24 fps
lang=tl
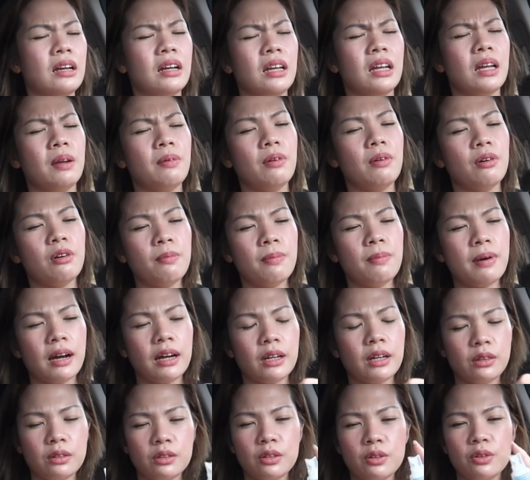Ewan ko
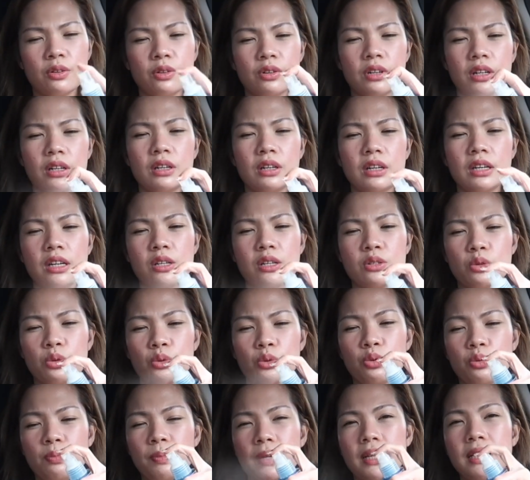bakit siguro naglinis yung
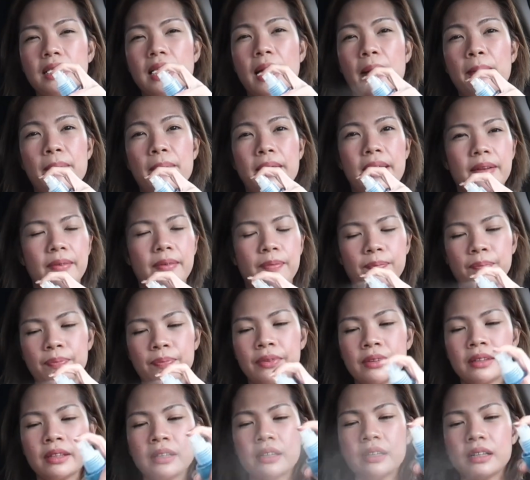tubig namin.
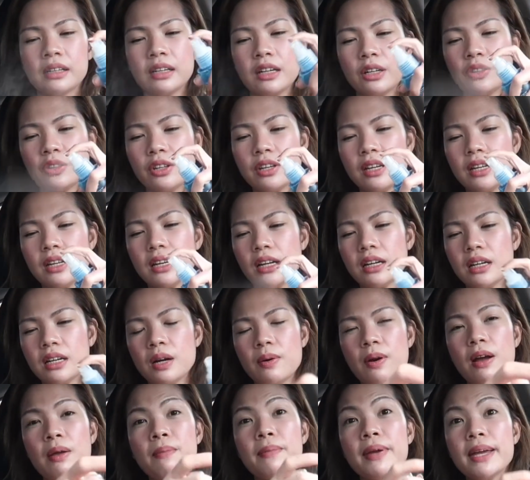Ito yung
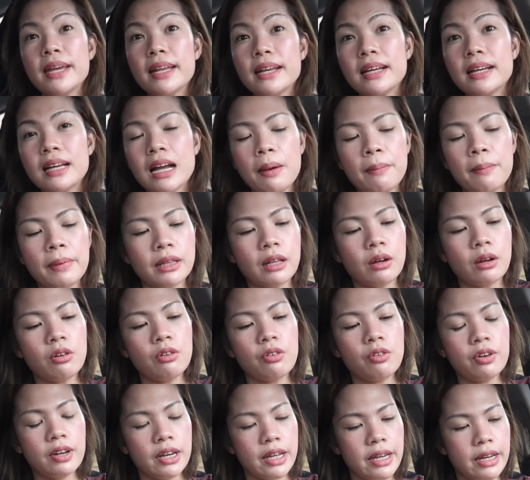ginagawa. Ay, may kinagamit
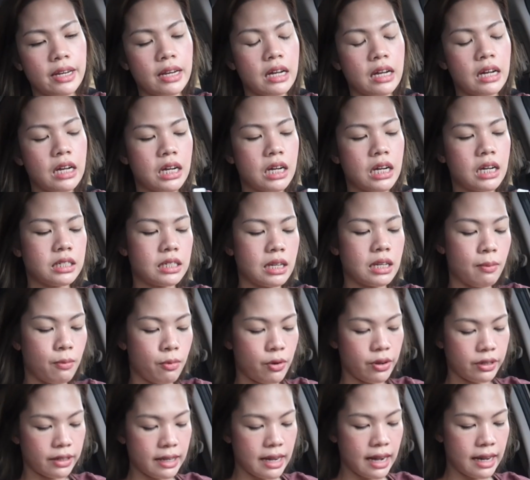akong ulay na
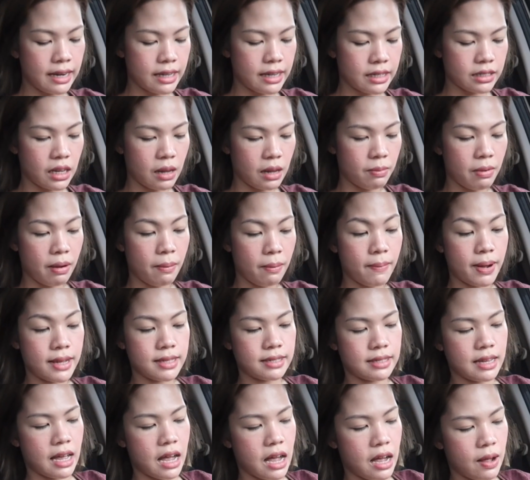sabon galing sa ibang
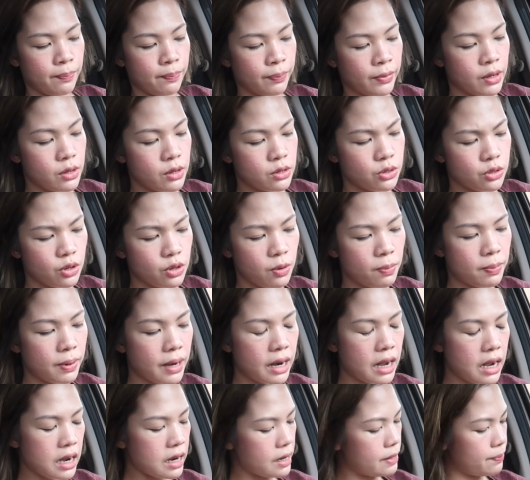bansa.
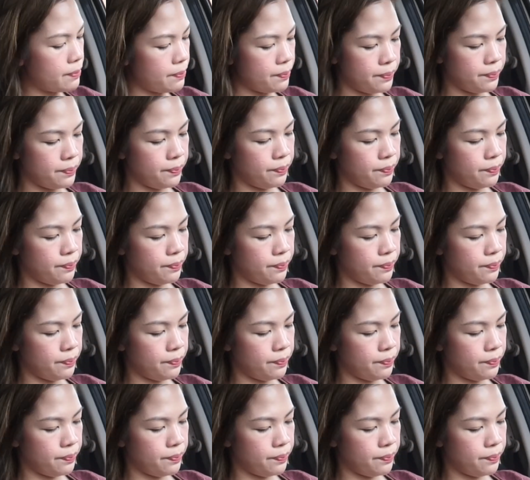Sobrang,